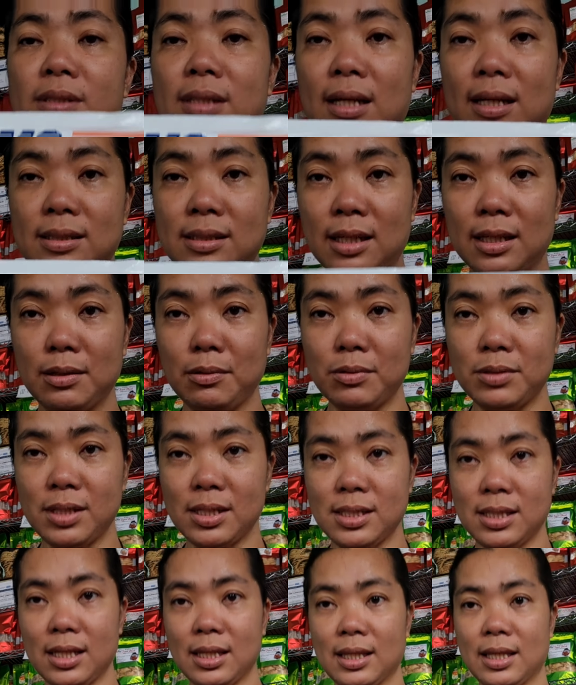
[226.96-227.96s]
po sa San
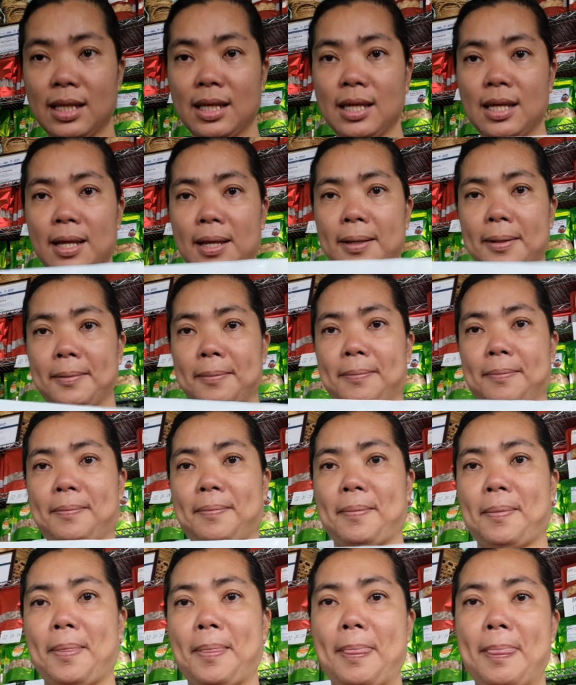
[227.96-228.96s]
Jose City,
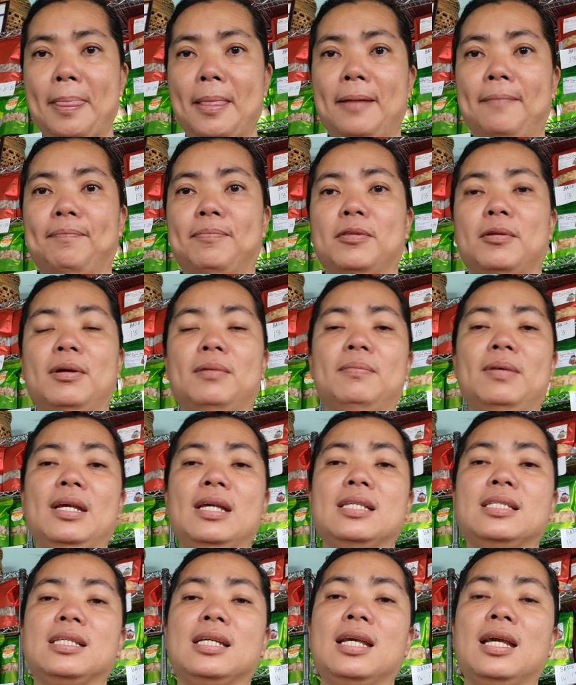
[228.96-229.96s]
Nueva
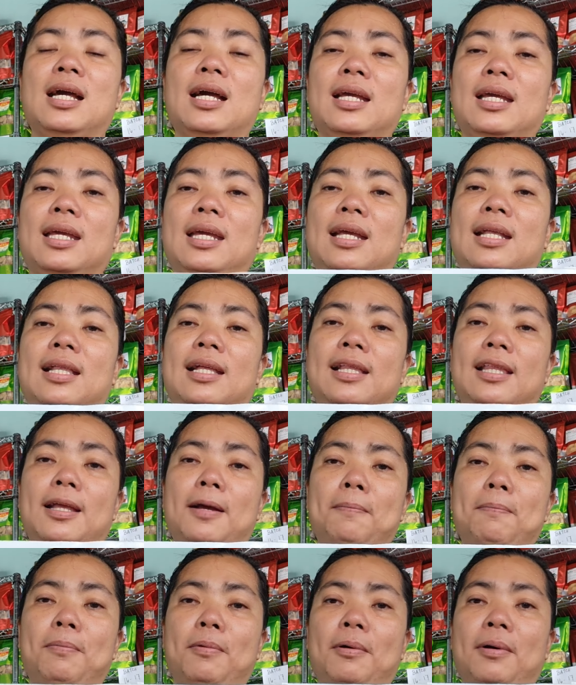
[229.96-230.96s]
Ecija, iilan
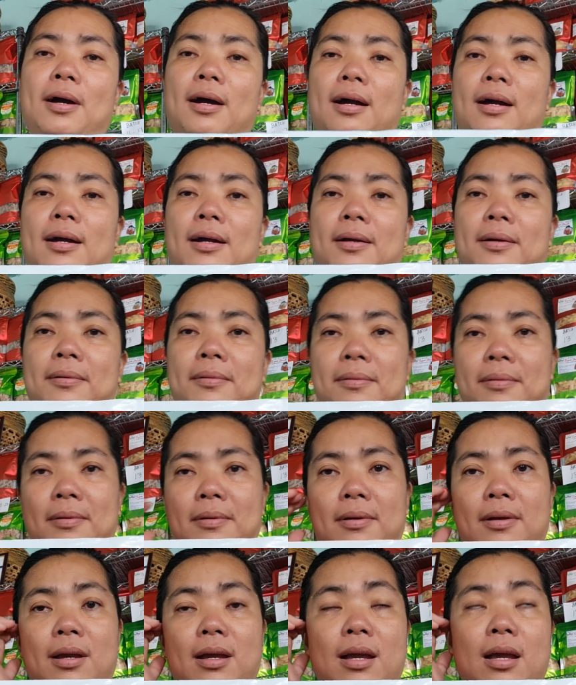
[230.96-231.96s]
lang po ang
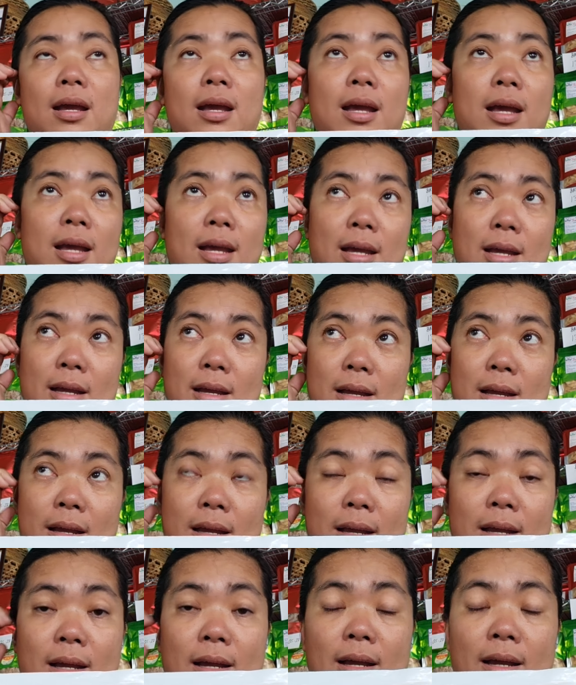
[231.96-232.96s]

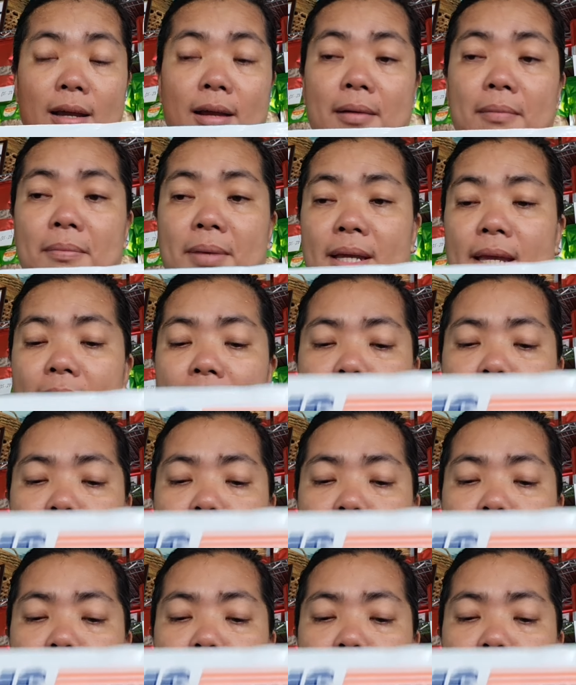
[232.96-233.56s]
uh, may